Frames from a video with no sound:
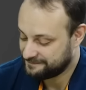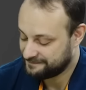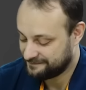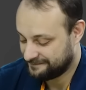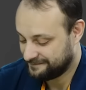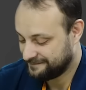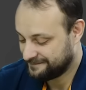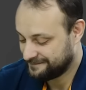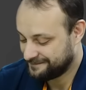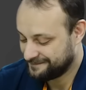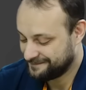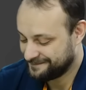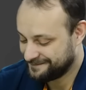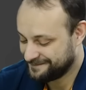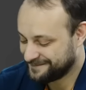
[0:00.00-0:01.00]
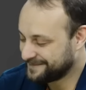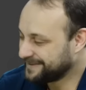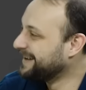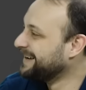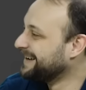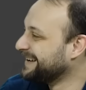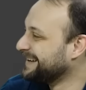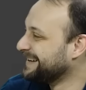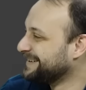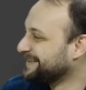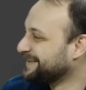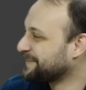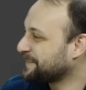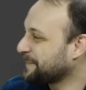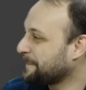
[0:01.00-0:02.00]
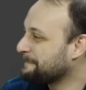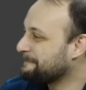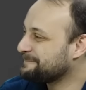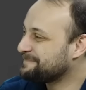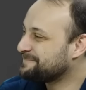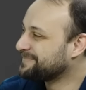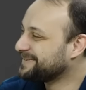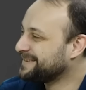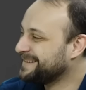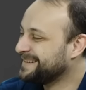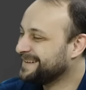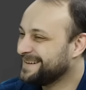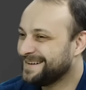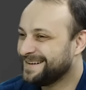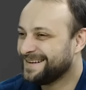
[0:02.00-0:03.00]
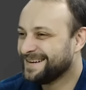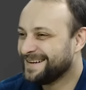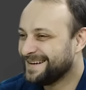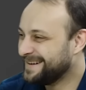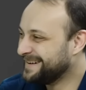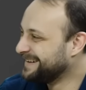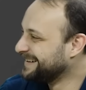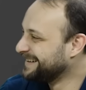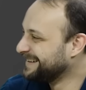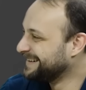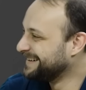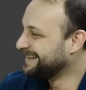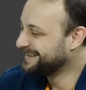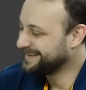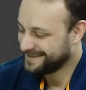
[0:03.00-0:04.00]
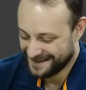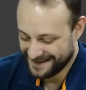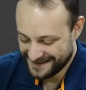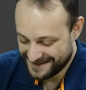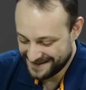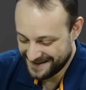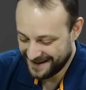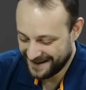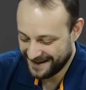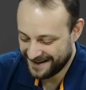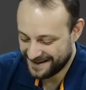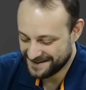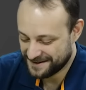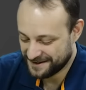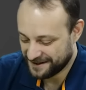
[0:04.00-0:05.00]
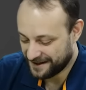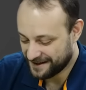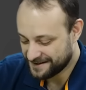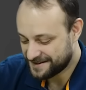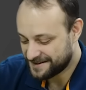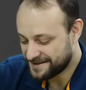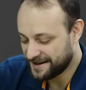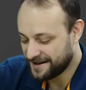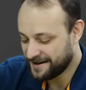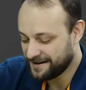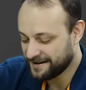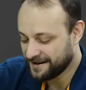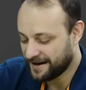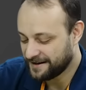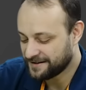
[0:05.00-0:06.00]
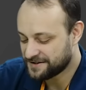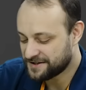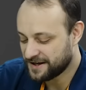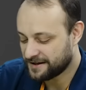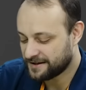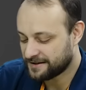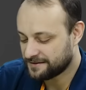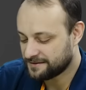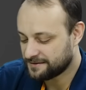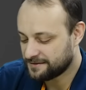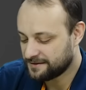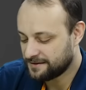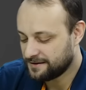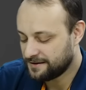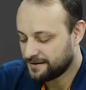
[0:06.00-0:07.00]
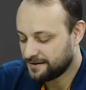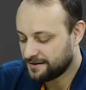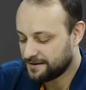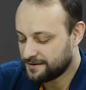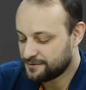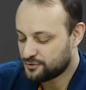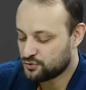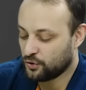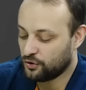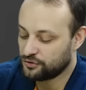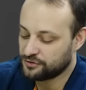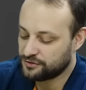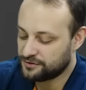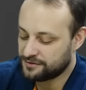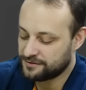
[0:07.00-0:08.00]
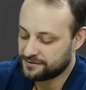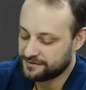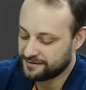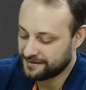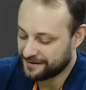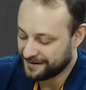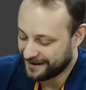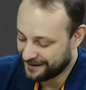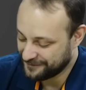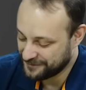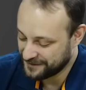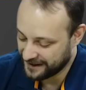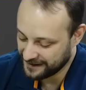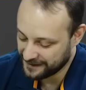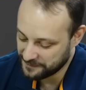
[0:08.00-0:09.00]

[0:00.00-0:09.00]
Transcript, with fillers: İşaretledi bak. Şu an aklına soktu adamın. Resmen S işareti koydu. Yazdı. S yani şey. Son. filan